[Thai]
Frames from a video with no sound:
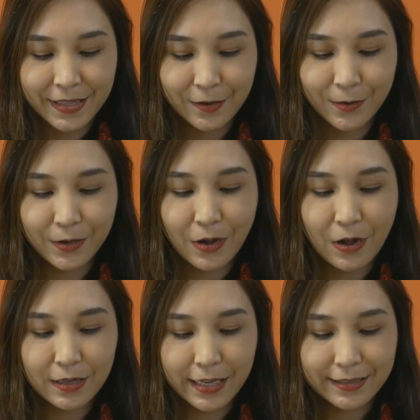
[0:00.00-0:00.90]
ทุกคนก็
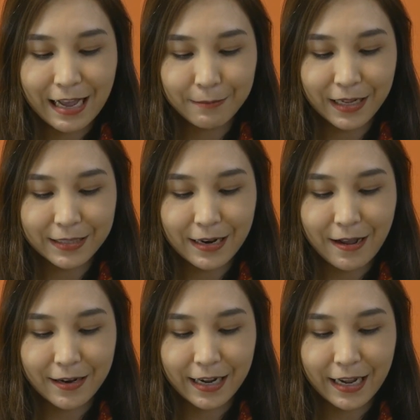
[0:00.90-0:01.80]
ติดตามกันตล
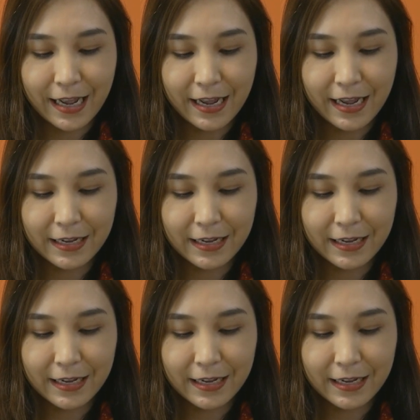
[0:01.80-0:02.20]
อดนะคะ